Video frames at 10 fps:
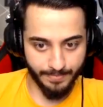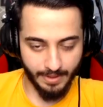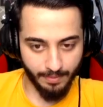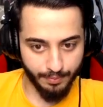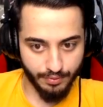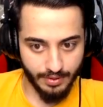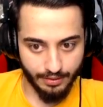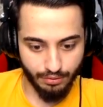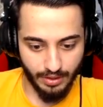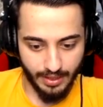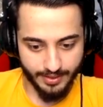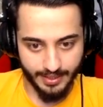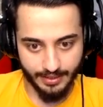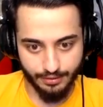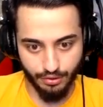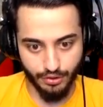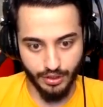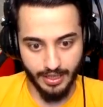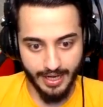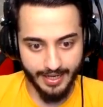Ama bunlar dur arkaya
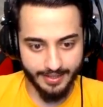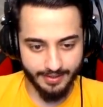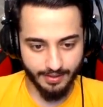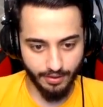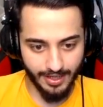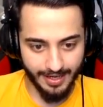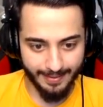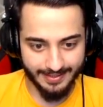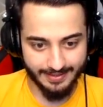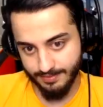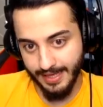sürünüyor. Hayır olamaz.